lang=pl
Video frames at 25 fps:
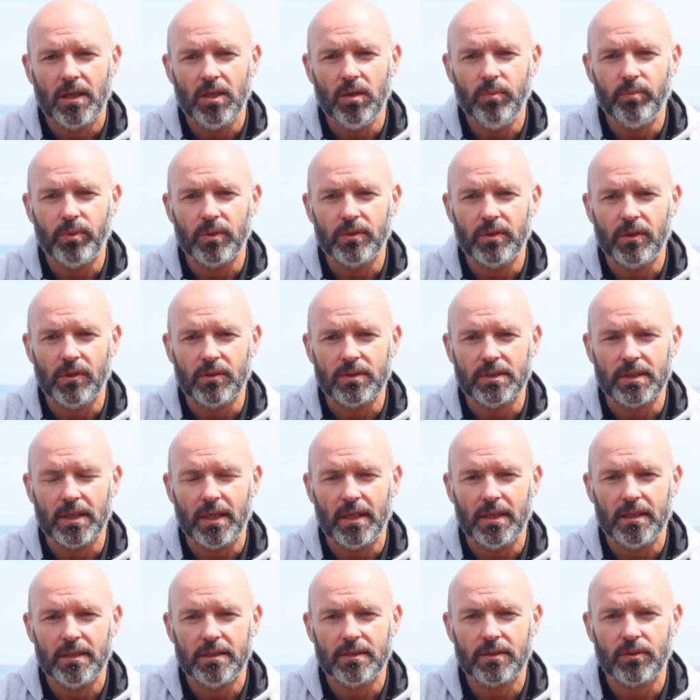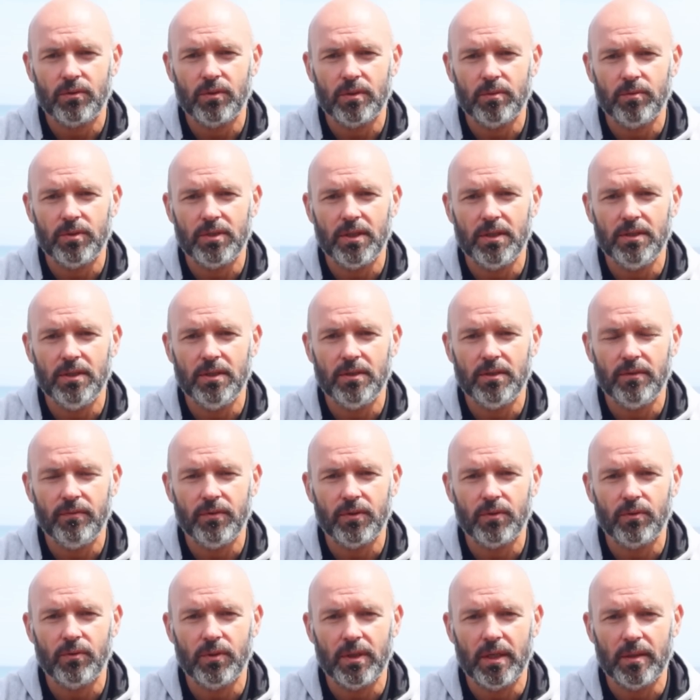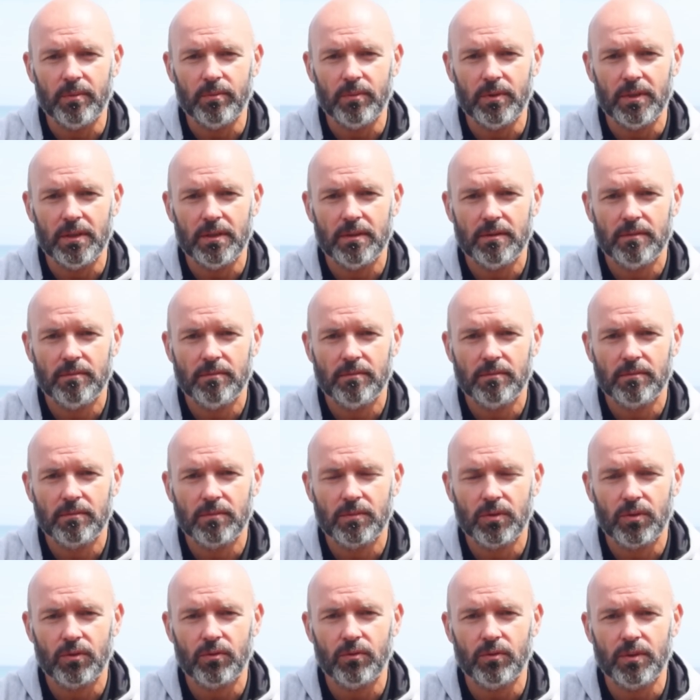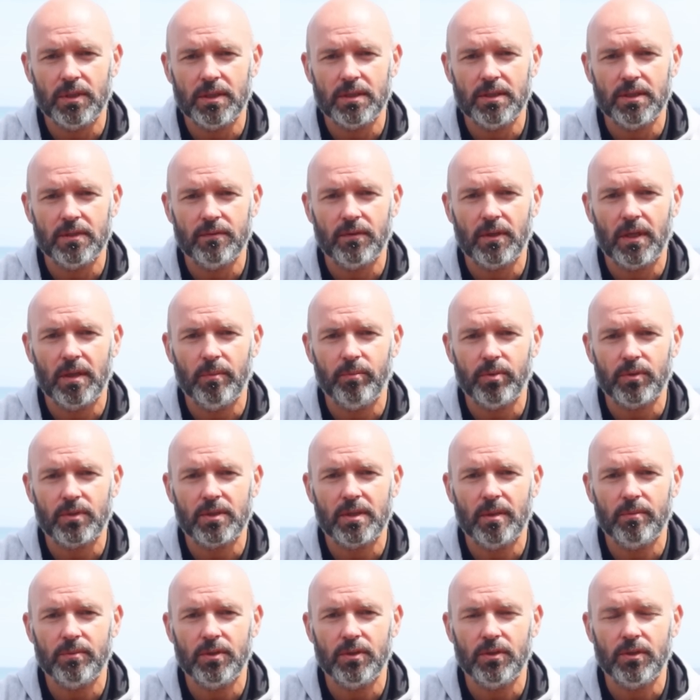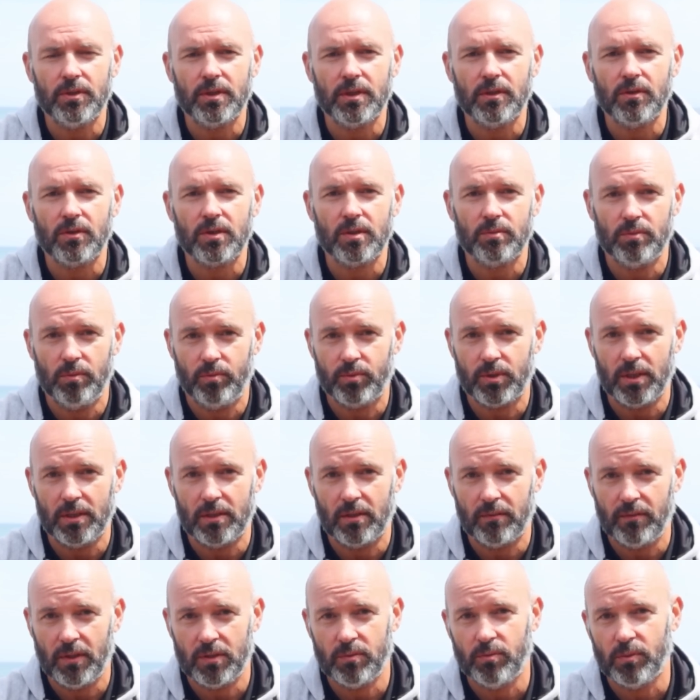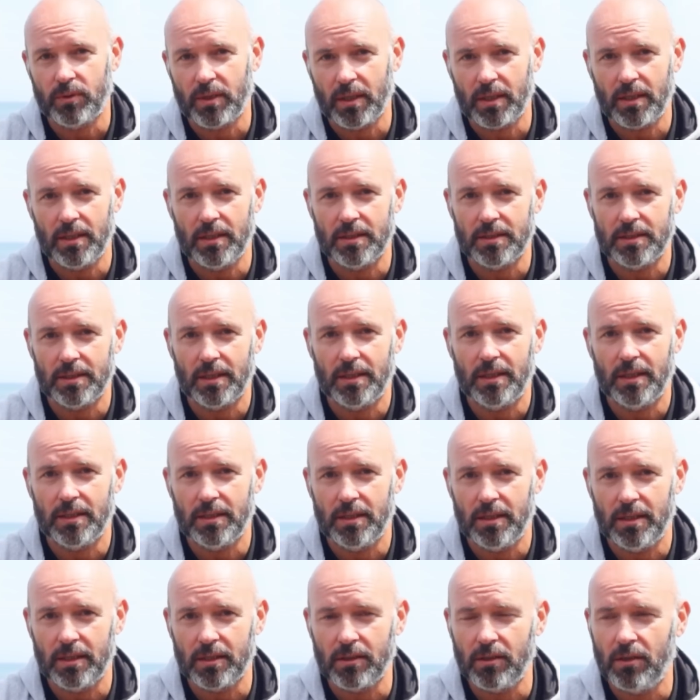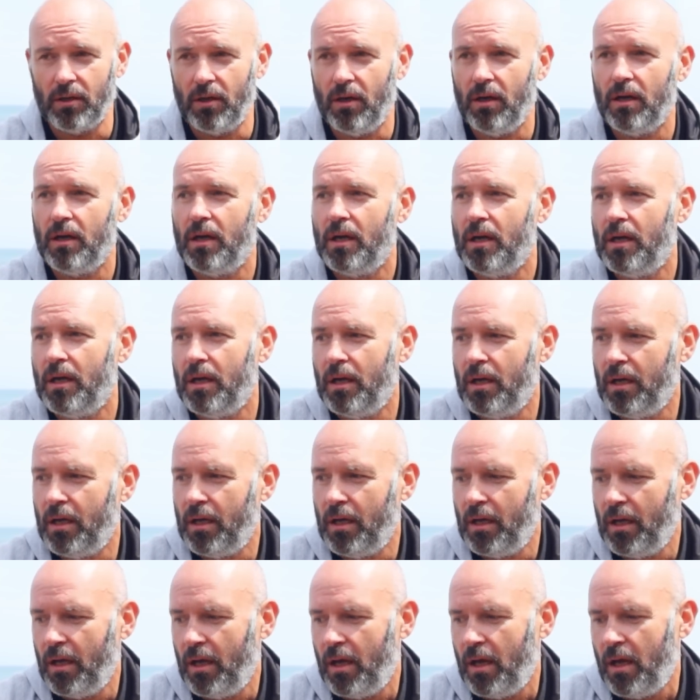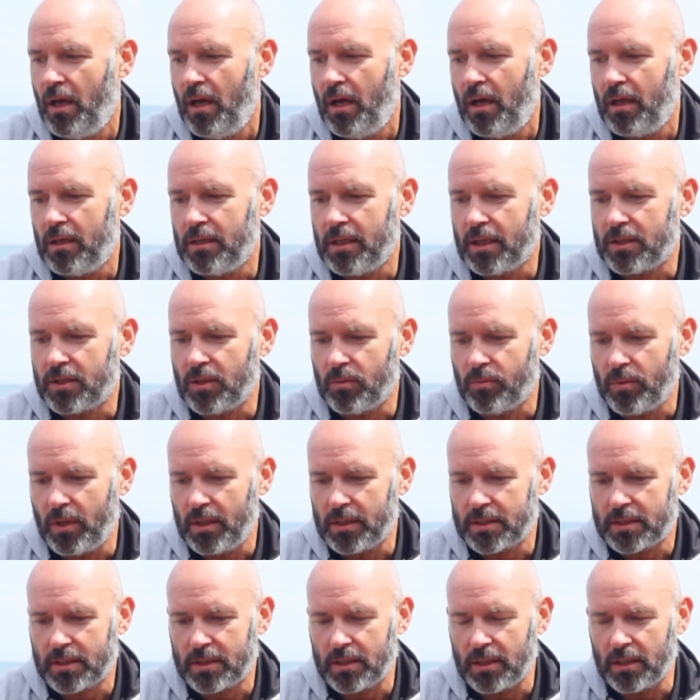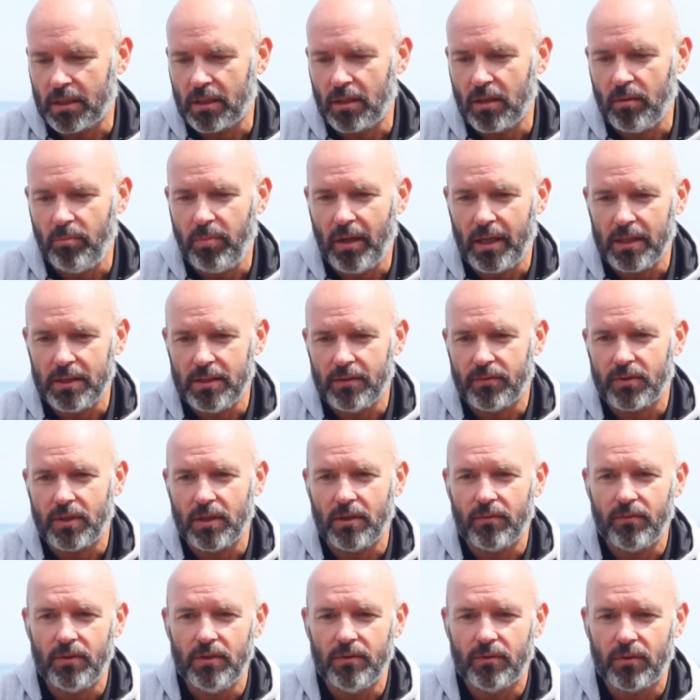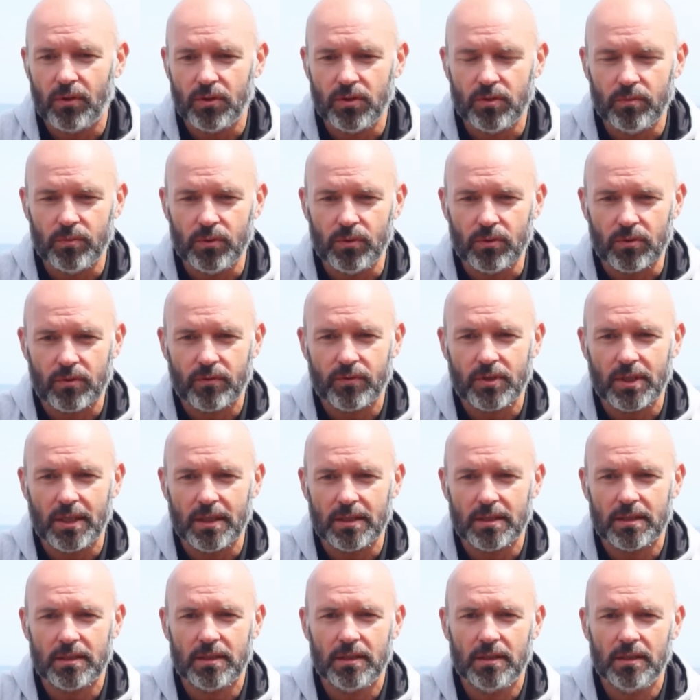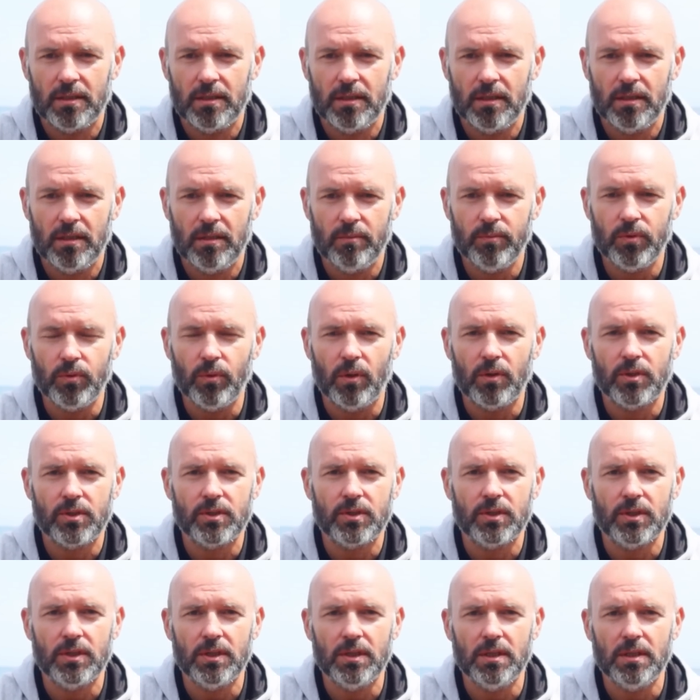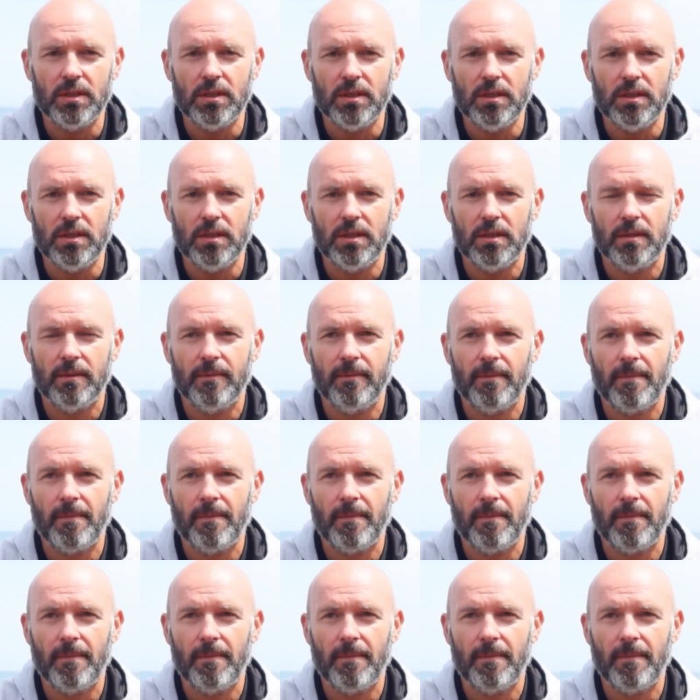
i po drodze, z którym się identyfikujemy, który jest niezwykle potrzebny do tego, żeby przetrwać, bo takie jest zadanie ego. Natomiast e, globalnie w tej chwili wchodzimy już w czas miłości i,